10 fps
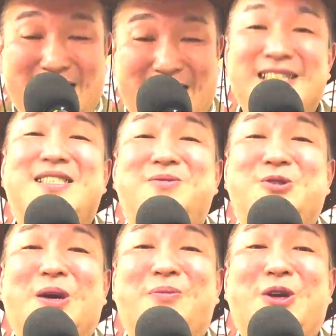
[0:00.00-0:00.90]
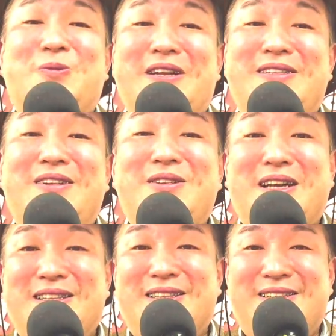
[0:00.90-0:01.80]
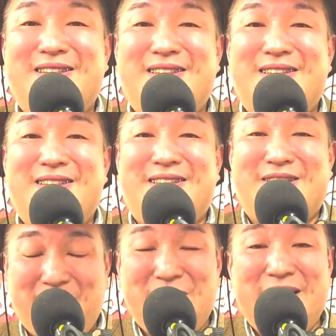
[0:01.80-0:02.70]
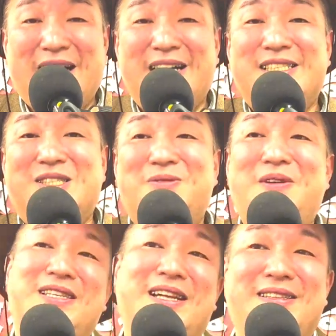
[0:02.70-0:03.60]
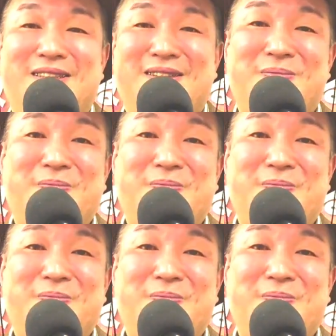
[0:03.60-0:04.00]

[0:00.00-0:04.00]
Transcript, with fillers: いかに自分が恵まれているかそして神に感謝すべきだ